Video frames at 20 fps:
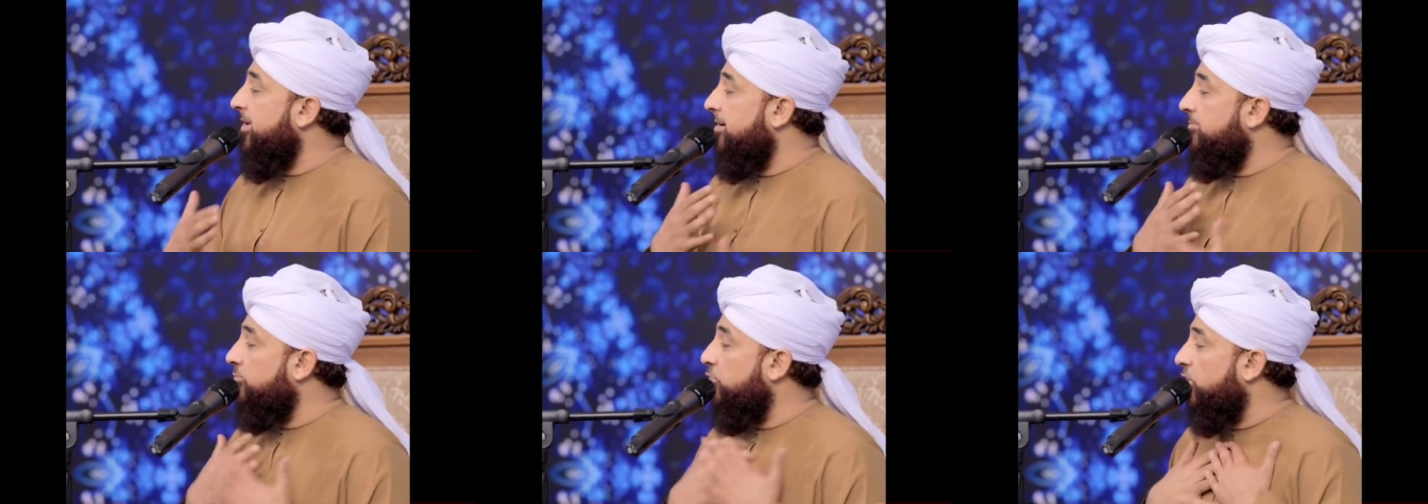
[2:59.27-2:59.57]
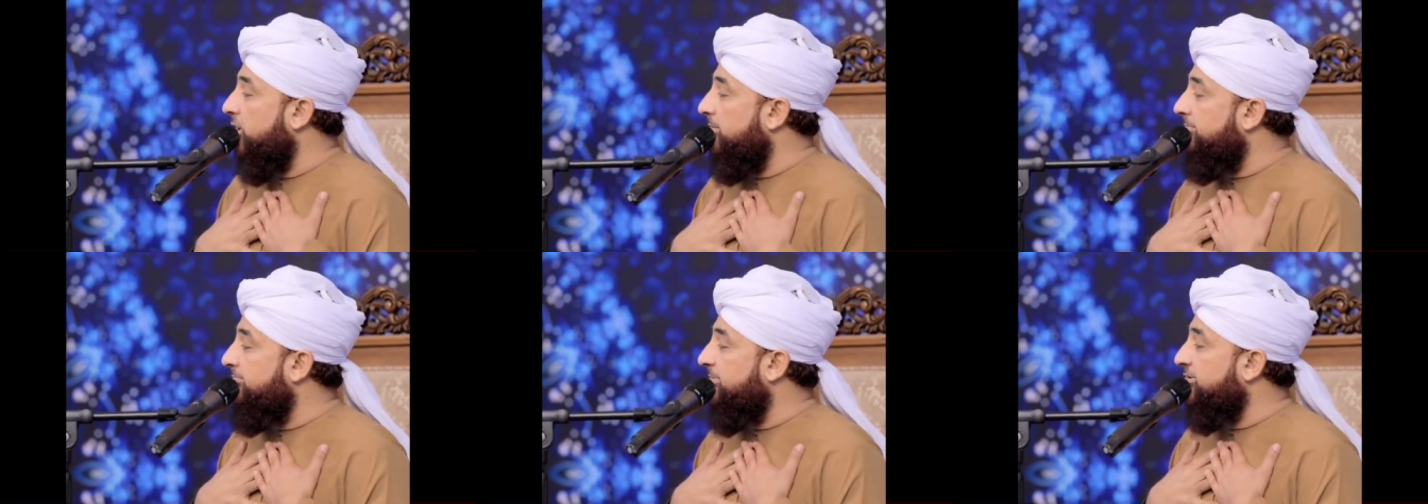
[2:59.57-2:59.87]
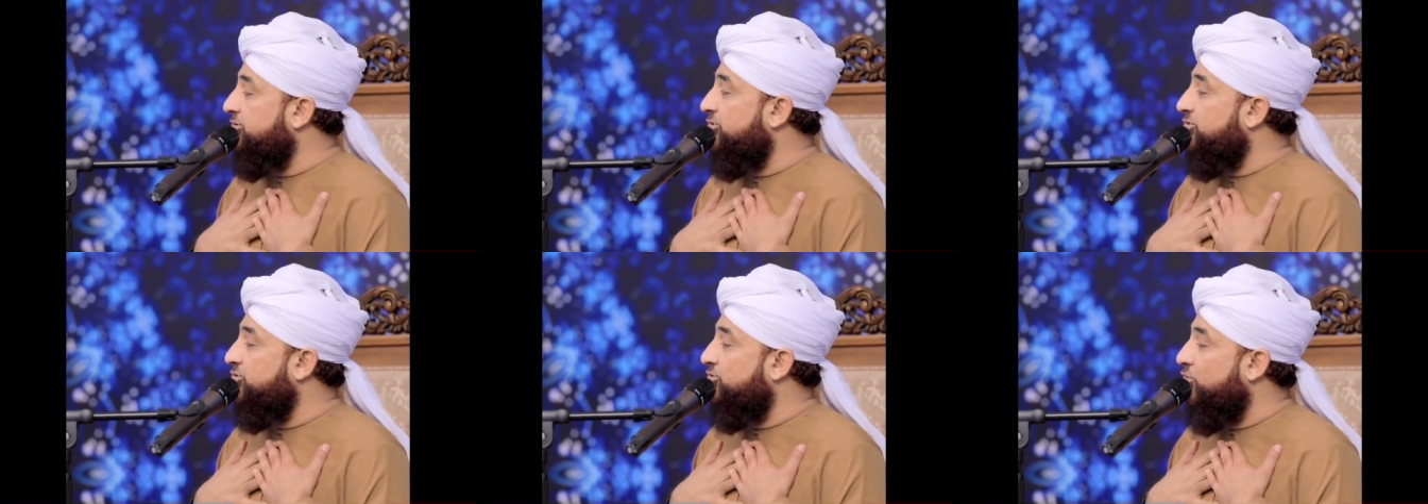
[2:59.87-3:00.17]
मैं
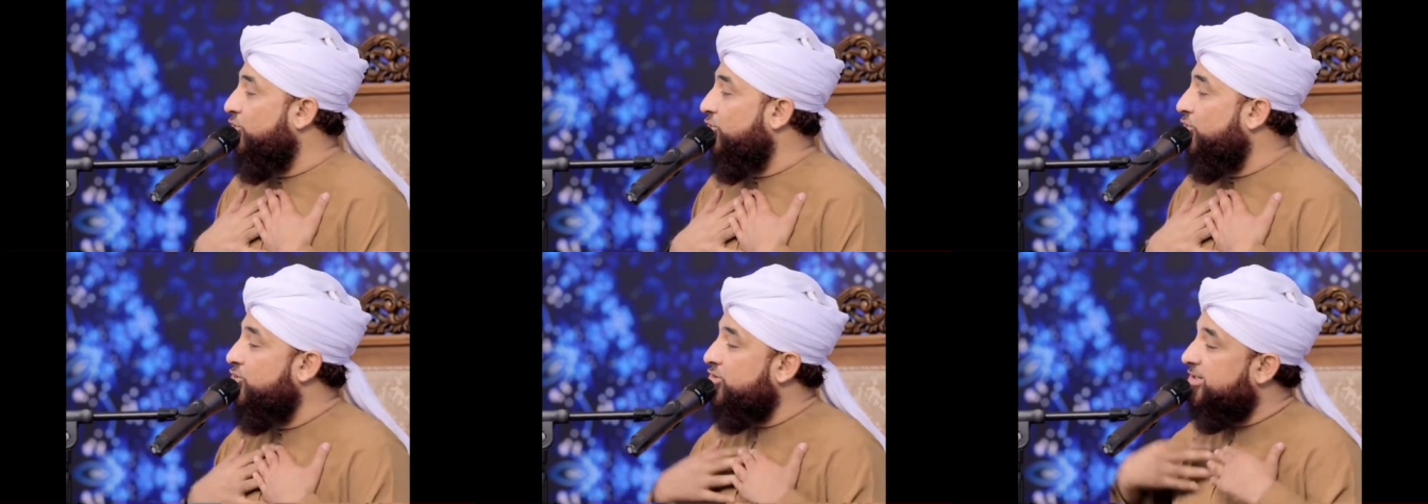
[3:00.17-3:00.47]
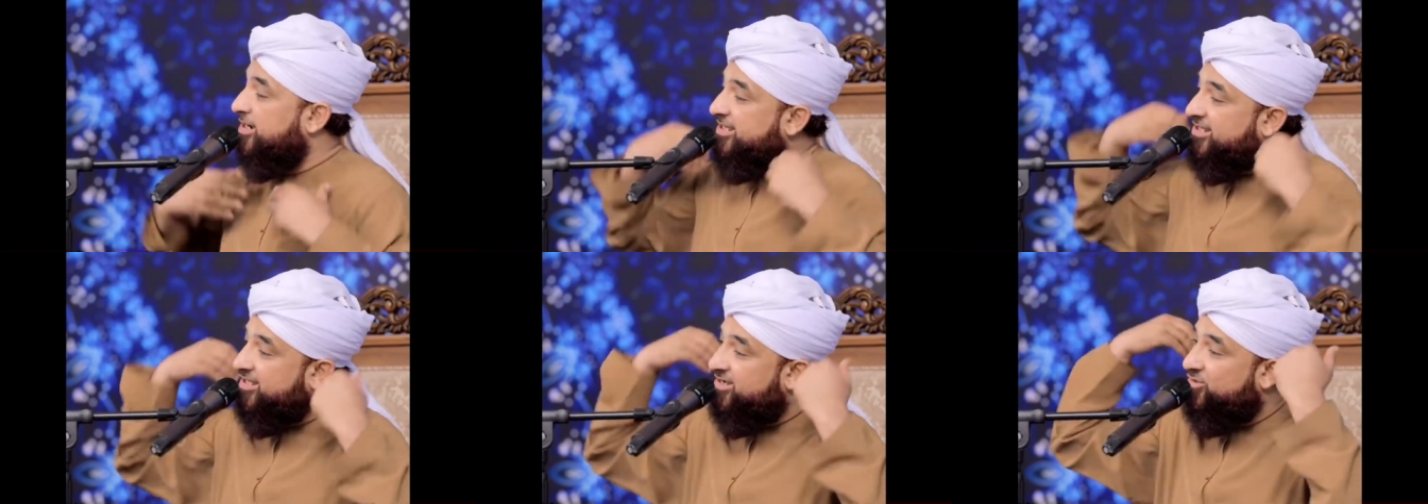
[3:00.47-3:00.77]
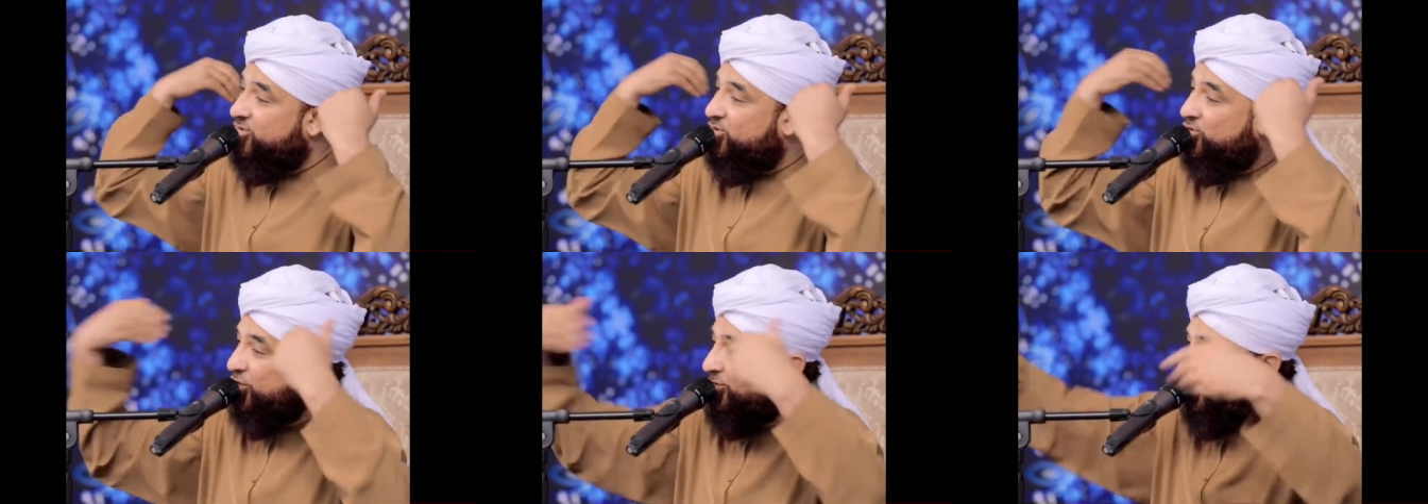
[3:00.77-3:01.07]
मोहम्मद उन घोड़ों के
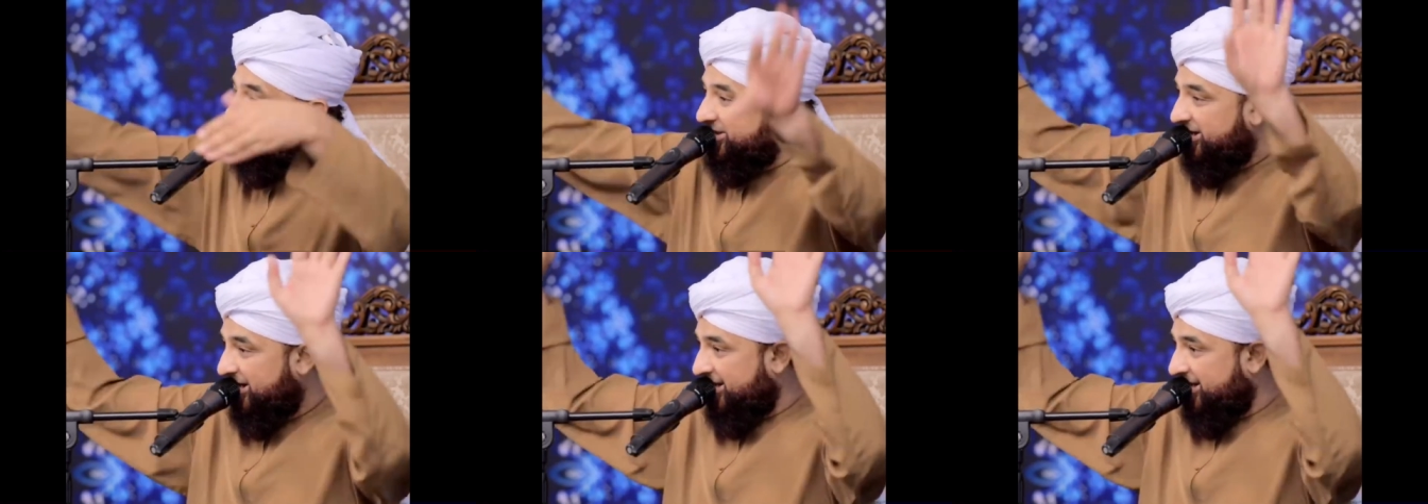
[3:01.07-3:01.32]
रंगों को भी